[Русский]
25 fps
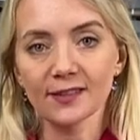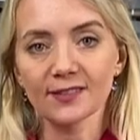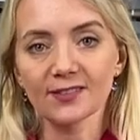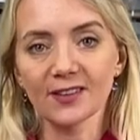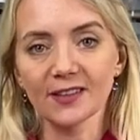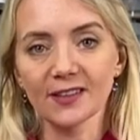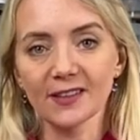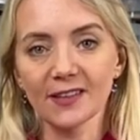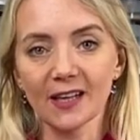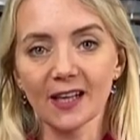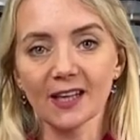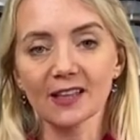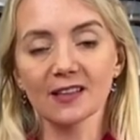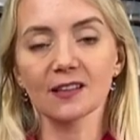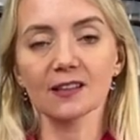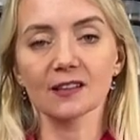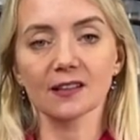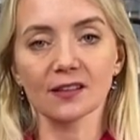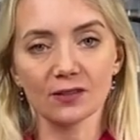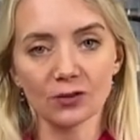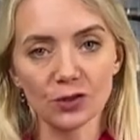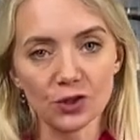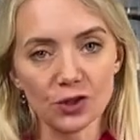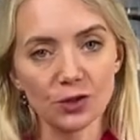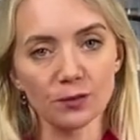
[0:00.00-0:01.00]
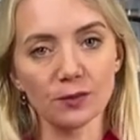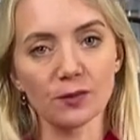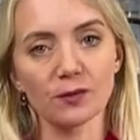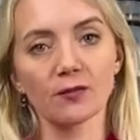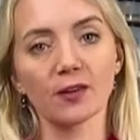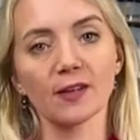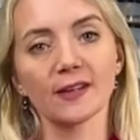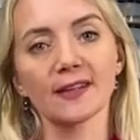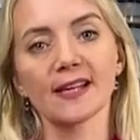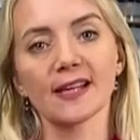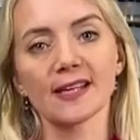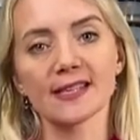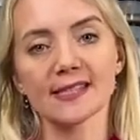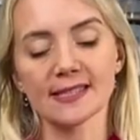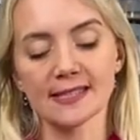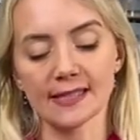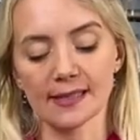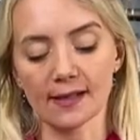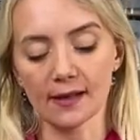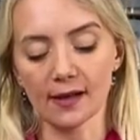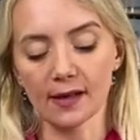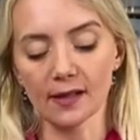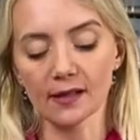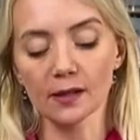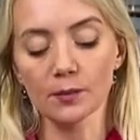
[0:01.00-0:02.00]
вода, для того, чтобы вода
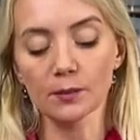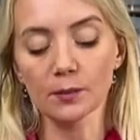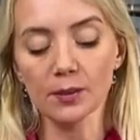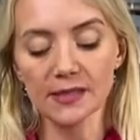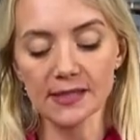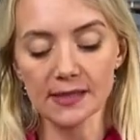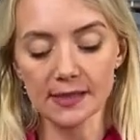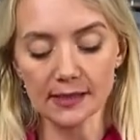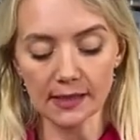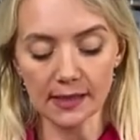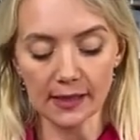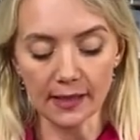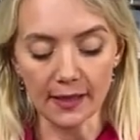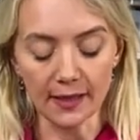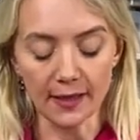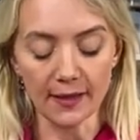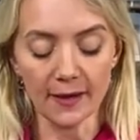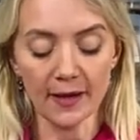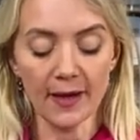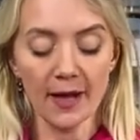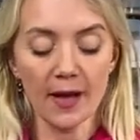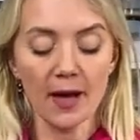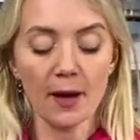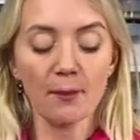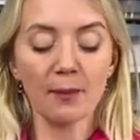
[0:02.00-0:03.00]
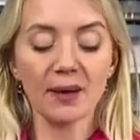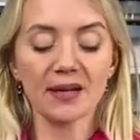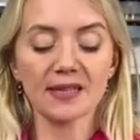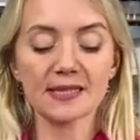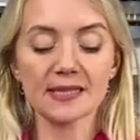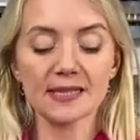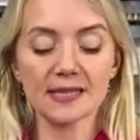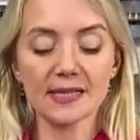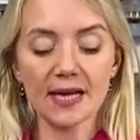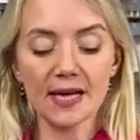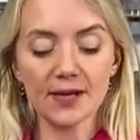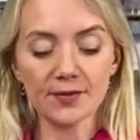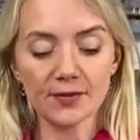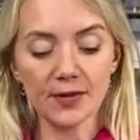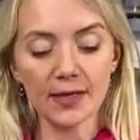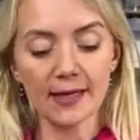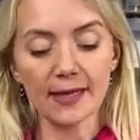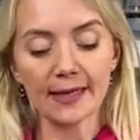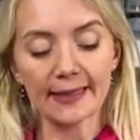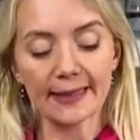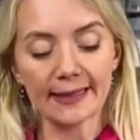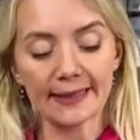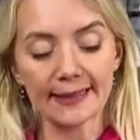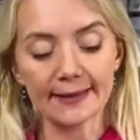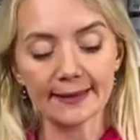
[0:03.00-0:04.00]
стекала быстрее. Подставка
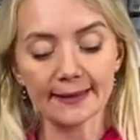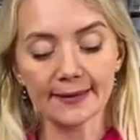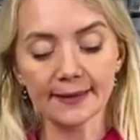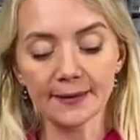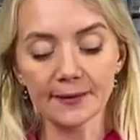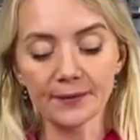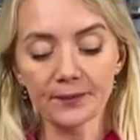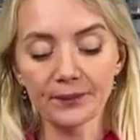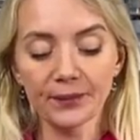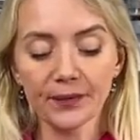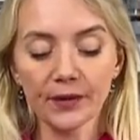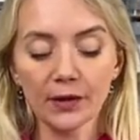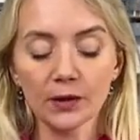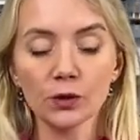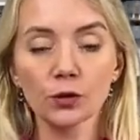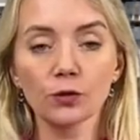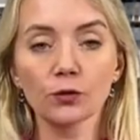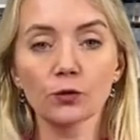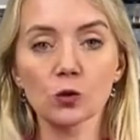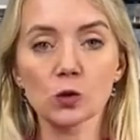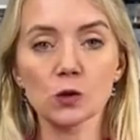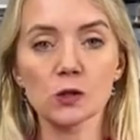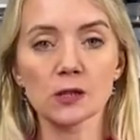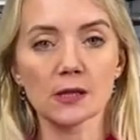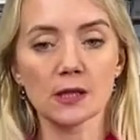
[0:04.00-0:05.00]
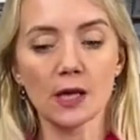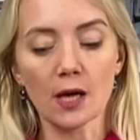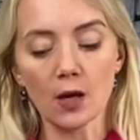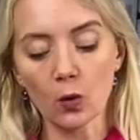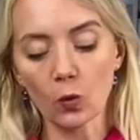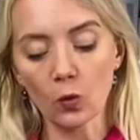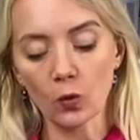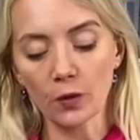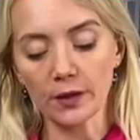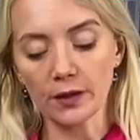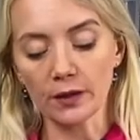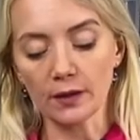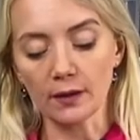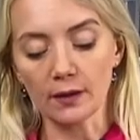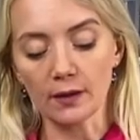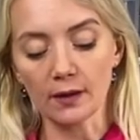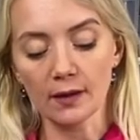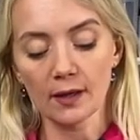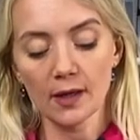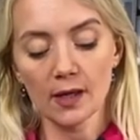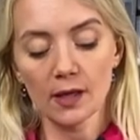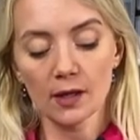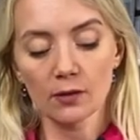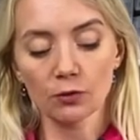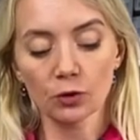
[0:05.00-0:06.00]
это двусторонняя.
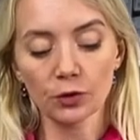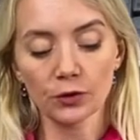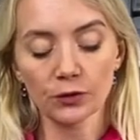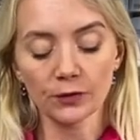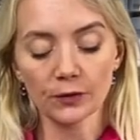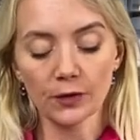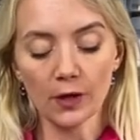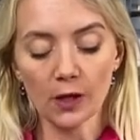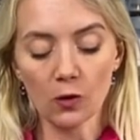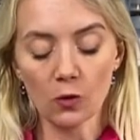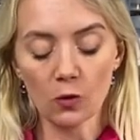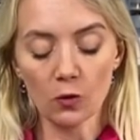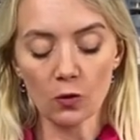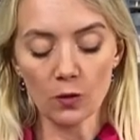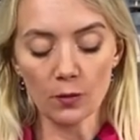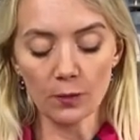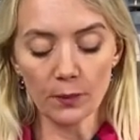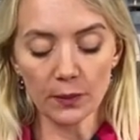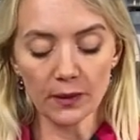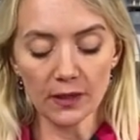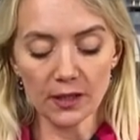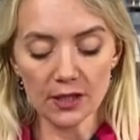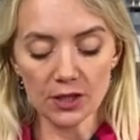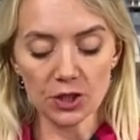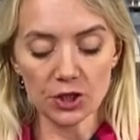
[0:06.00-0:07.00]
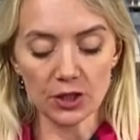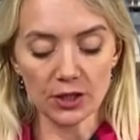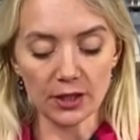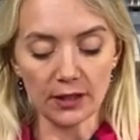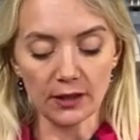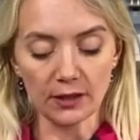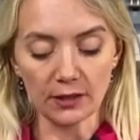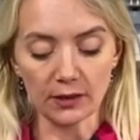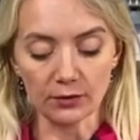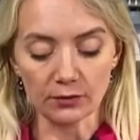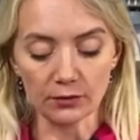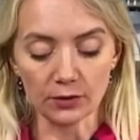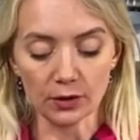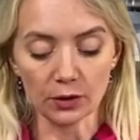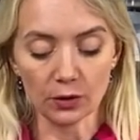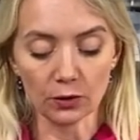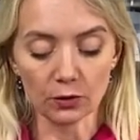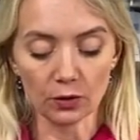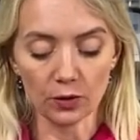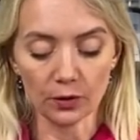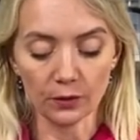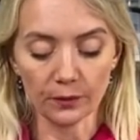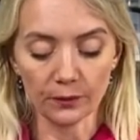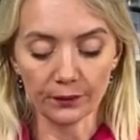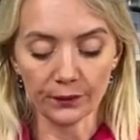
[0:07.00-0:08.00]
Вот в таком положении, в
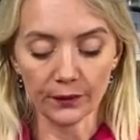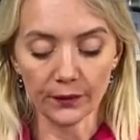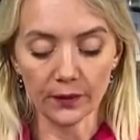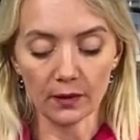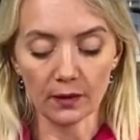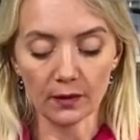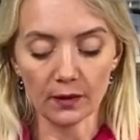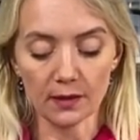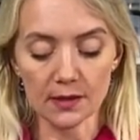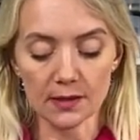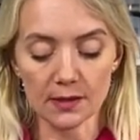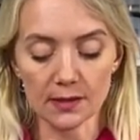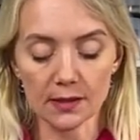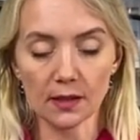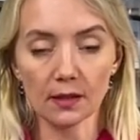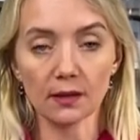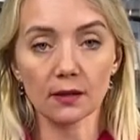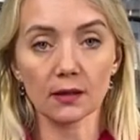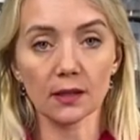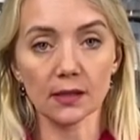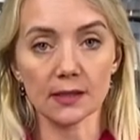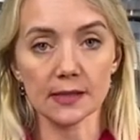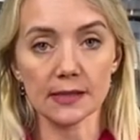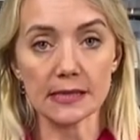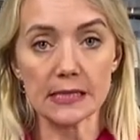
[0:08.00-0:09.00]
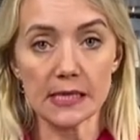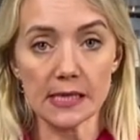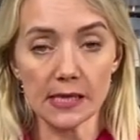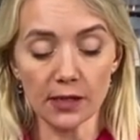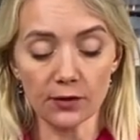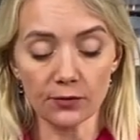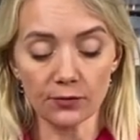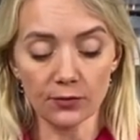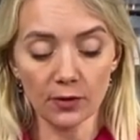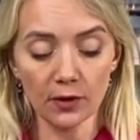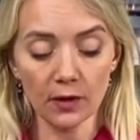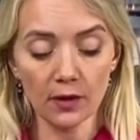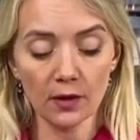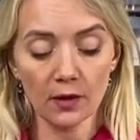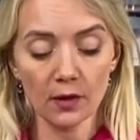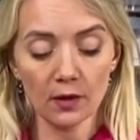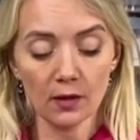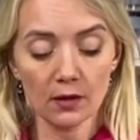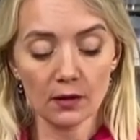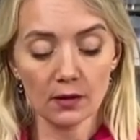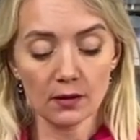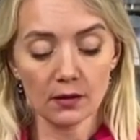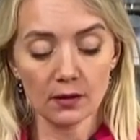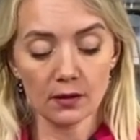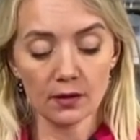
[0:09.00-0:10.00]
котором а, закрыт слив,
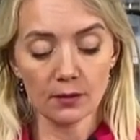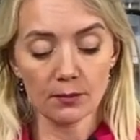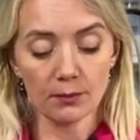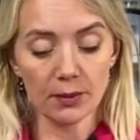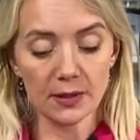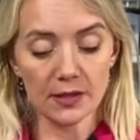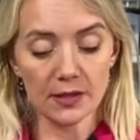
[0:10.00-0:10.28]
а,